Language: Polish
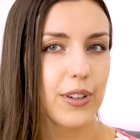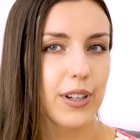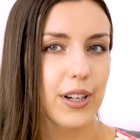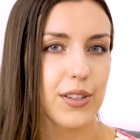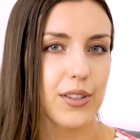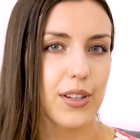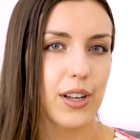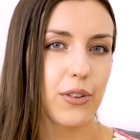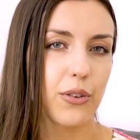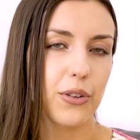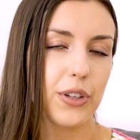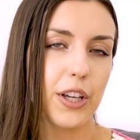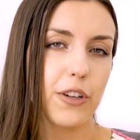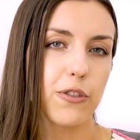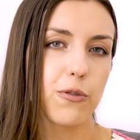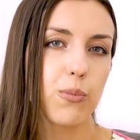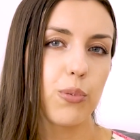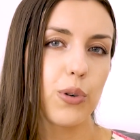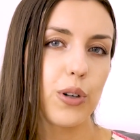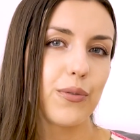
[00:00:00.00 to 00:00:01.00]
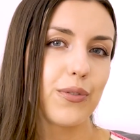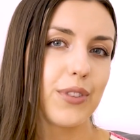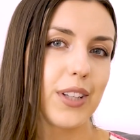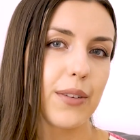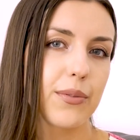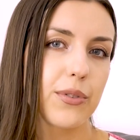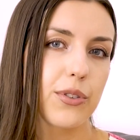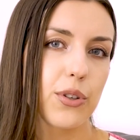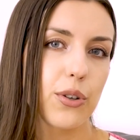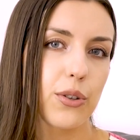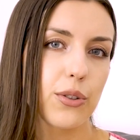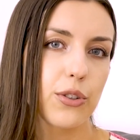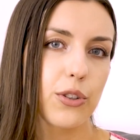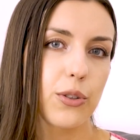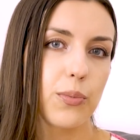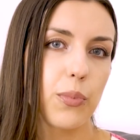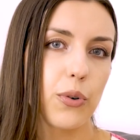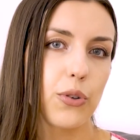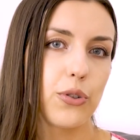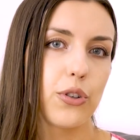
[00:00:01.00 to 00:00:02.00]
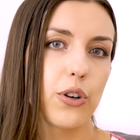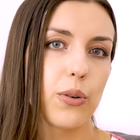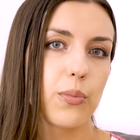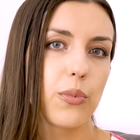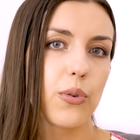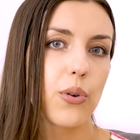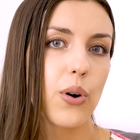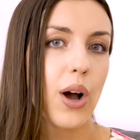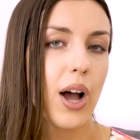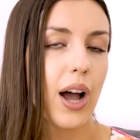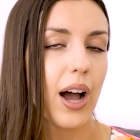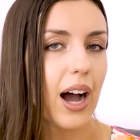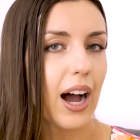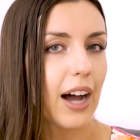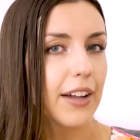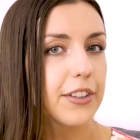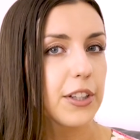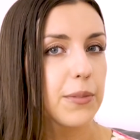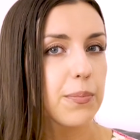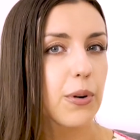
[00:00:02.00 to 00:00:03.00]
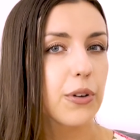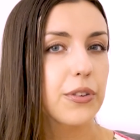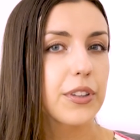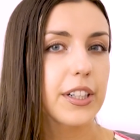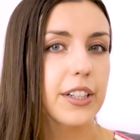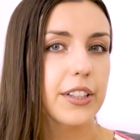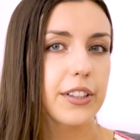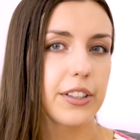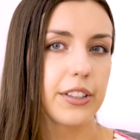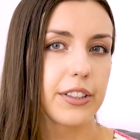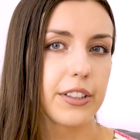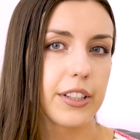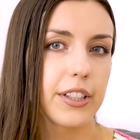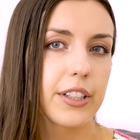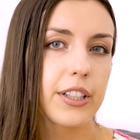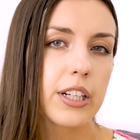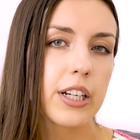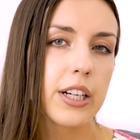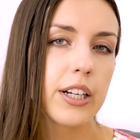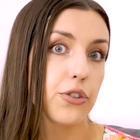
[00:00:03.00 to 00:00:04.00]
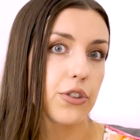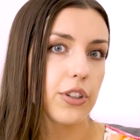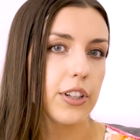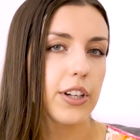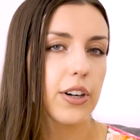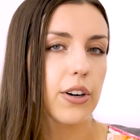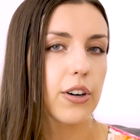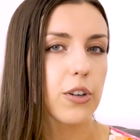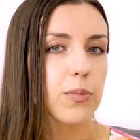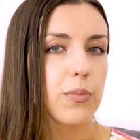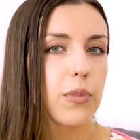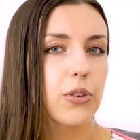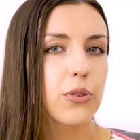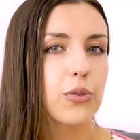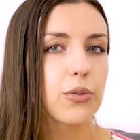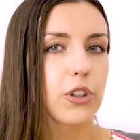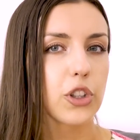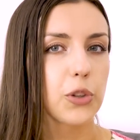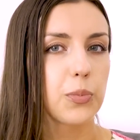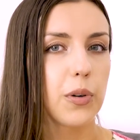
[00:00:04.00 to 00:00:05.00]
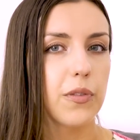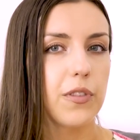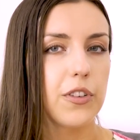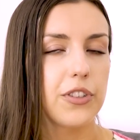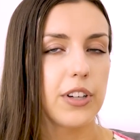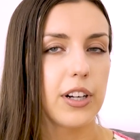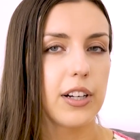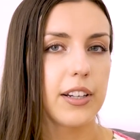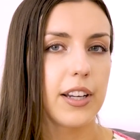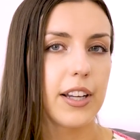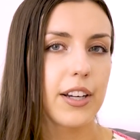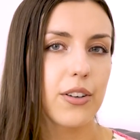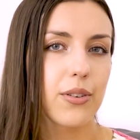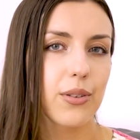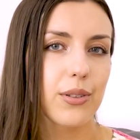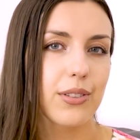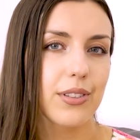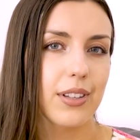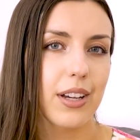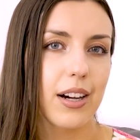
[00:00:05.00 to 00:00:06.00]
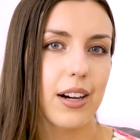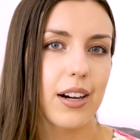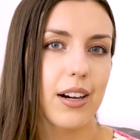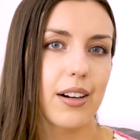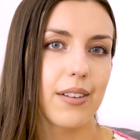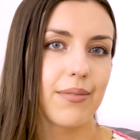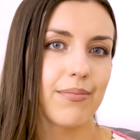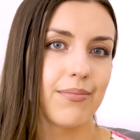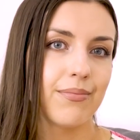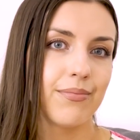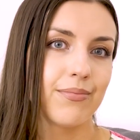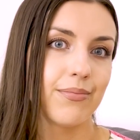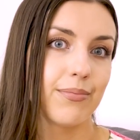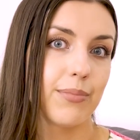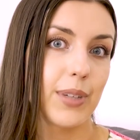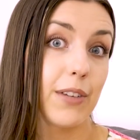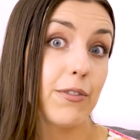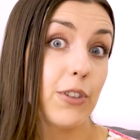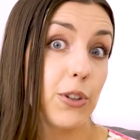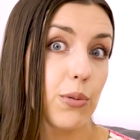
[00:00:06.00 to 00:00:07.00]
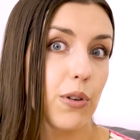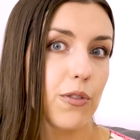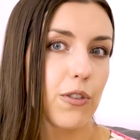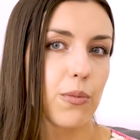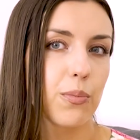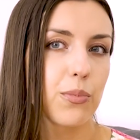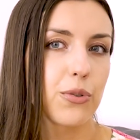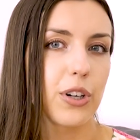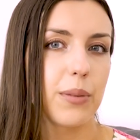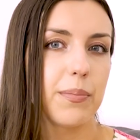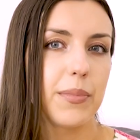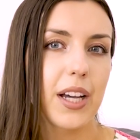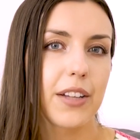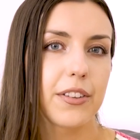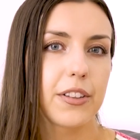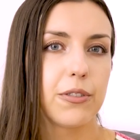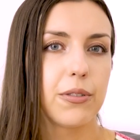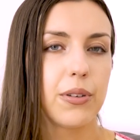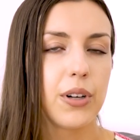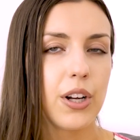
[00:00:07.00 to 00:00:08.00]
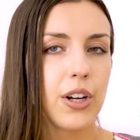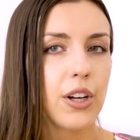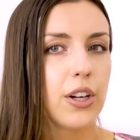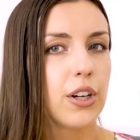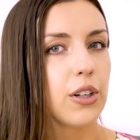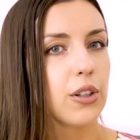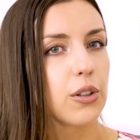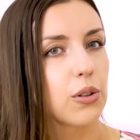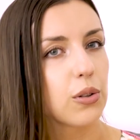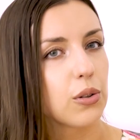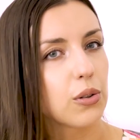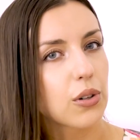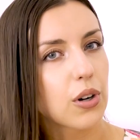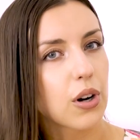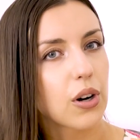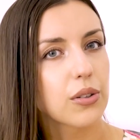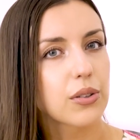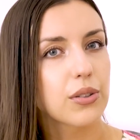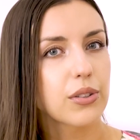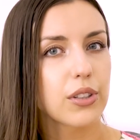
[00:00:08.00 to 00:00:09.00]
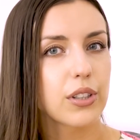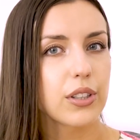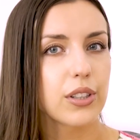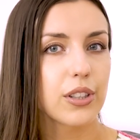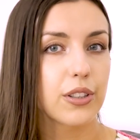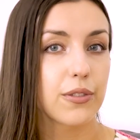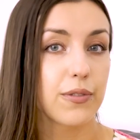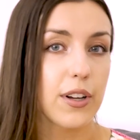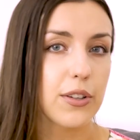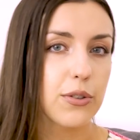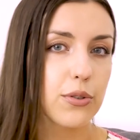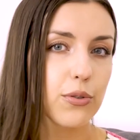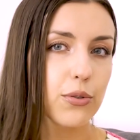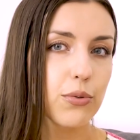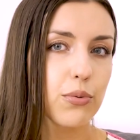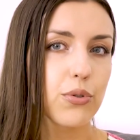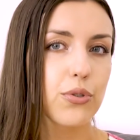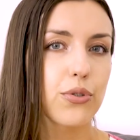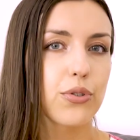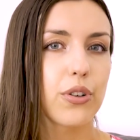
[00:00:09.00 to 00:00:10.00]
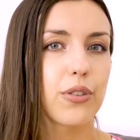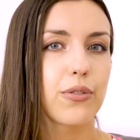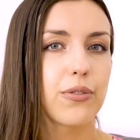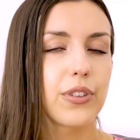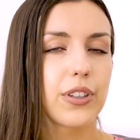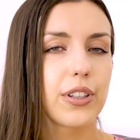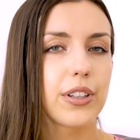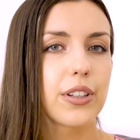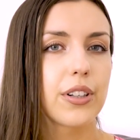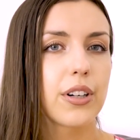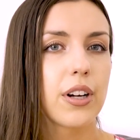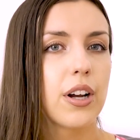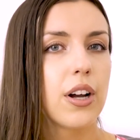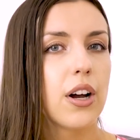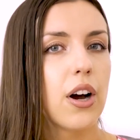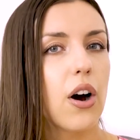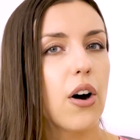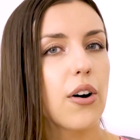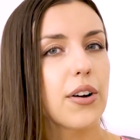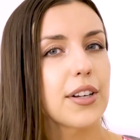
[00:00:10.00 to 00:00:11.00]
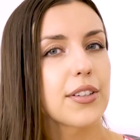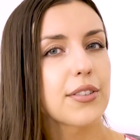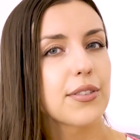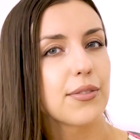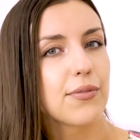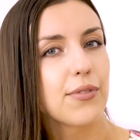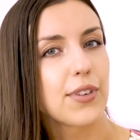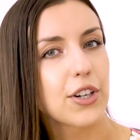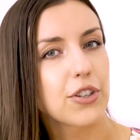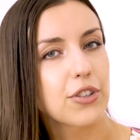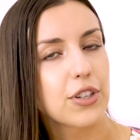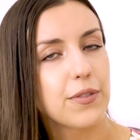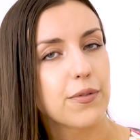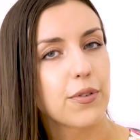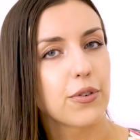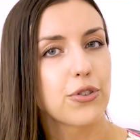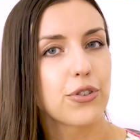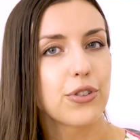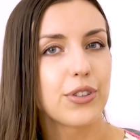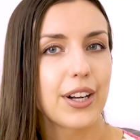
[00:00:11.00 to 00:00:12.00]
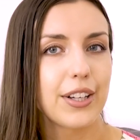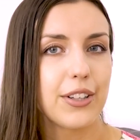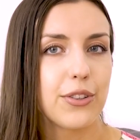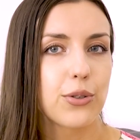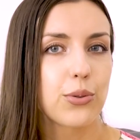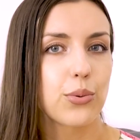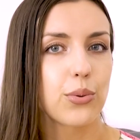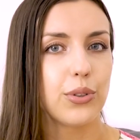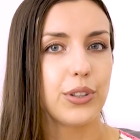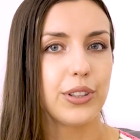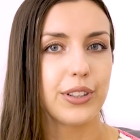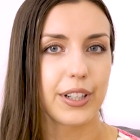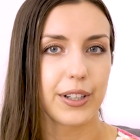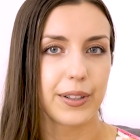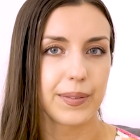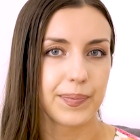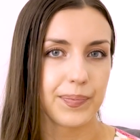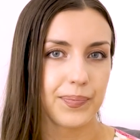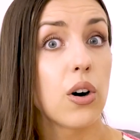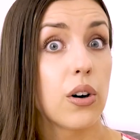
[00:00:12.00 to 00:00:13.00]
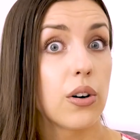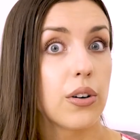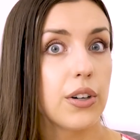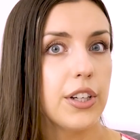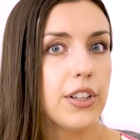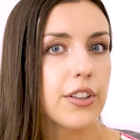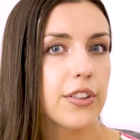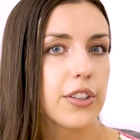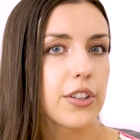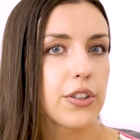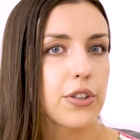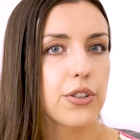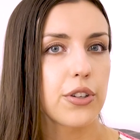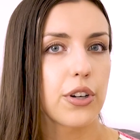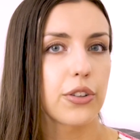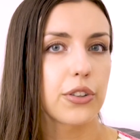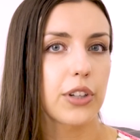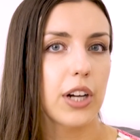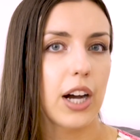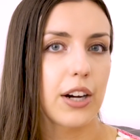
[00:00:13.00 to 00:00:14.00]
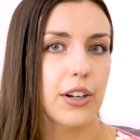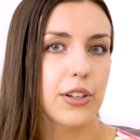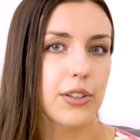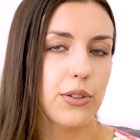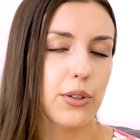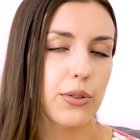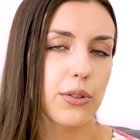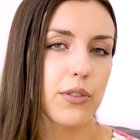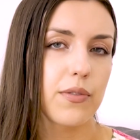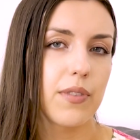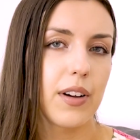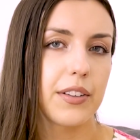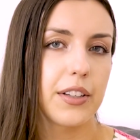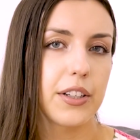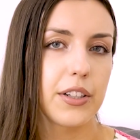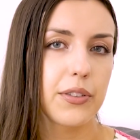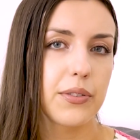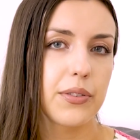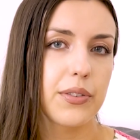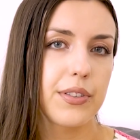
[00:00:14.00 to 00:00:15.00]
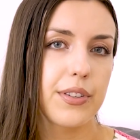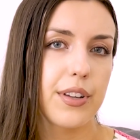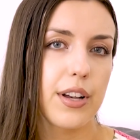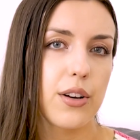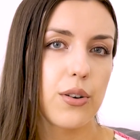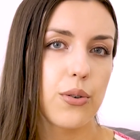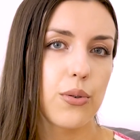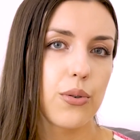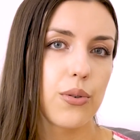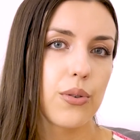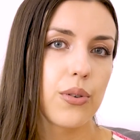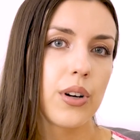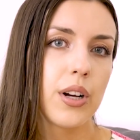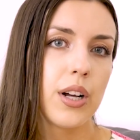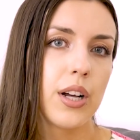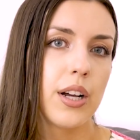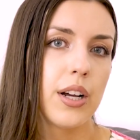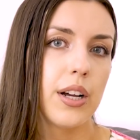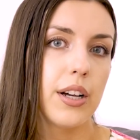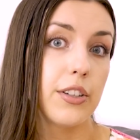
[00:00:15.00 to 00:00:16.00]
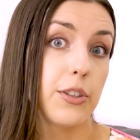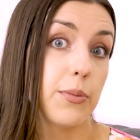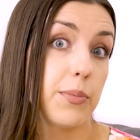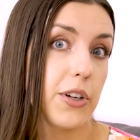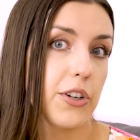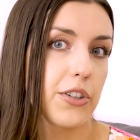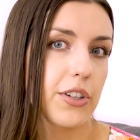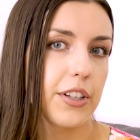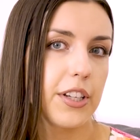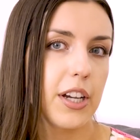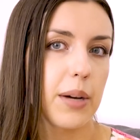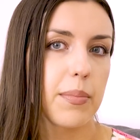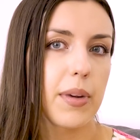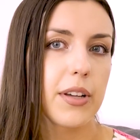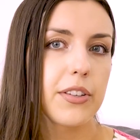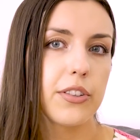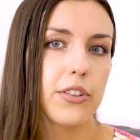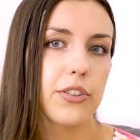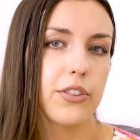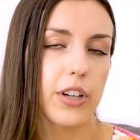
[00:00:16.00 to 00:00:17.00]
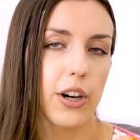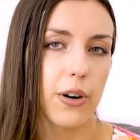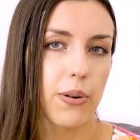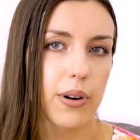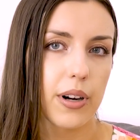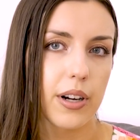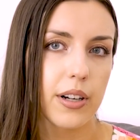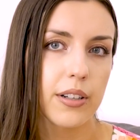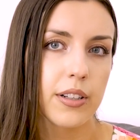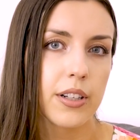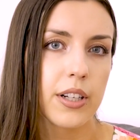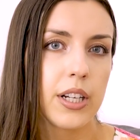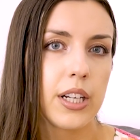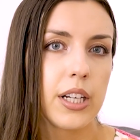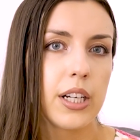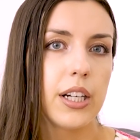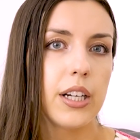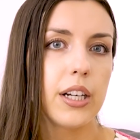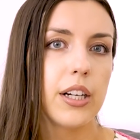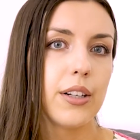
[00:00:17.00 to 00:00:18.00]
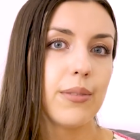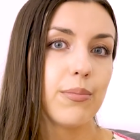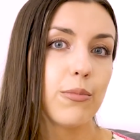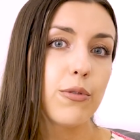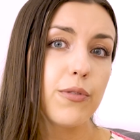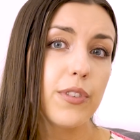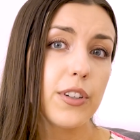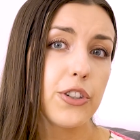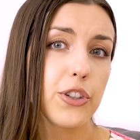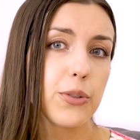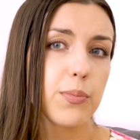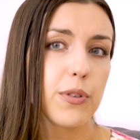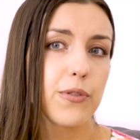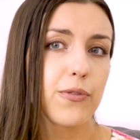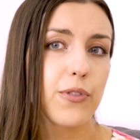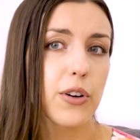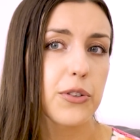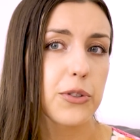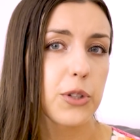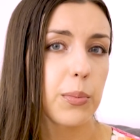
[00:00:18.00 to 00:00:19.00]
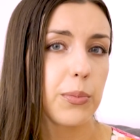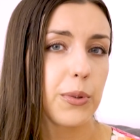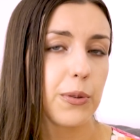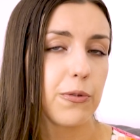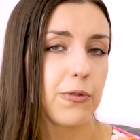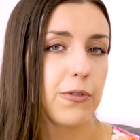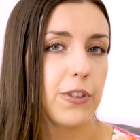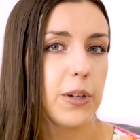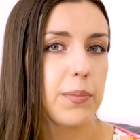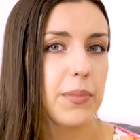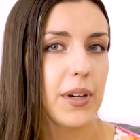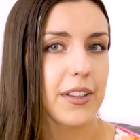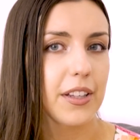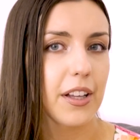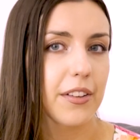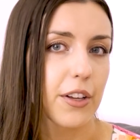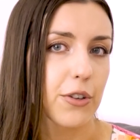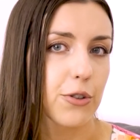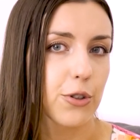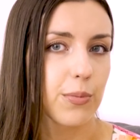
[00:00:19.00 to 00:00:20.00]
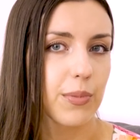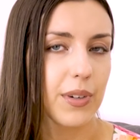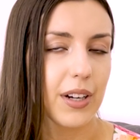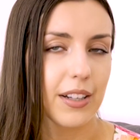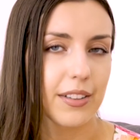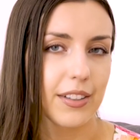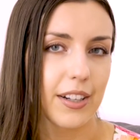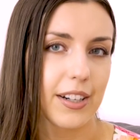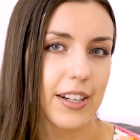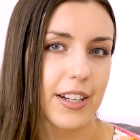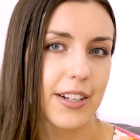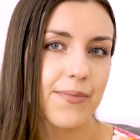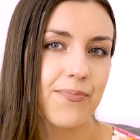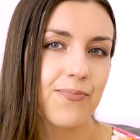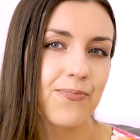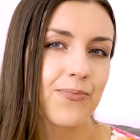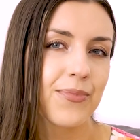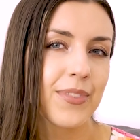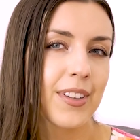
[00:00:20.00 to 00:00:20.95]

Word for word: wykazano jej wpływ na wzrost poziomu adiponektyny, czyli hormonu odpowiedzialnego za mm, prawidłową przemianę glukozy, kwasów tłuszczowych oraz wrażliwość na insulinę. O innych środkach stosowanych w celu zmniejszenia masy ciała e, mówiliśmy w osobnym filmie na naszym kanale,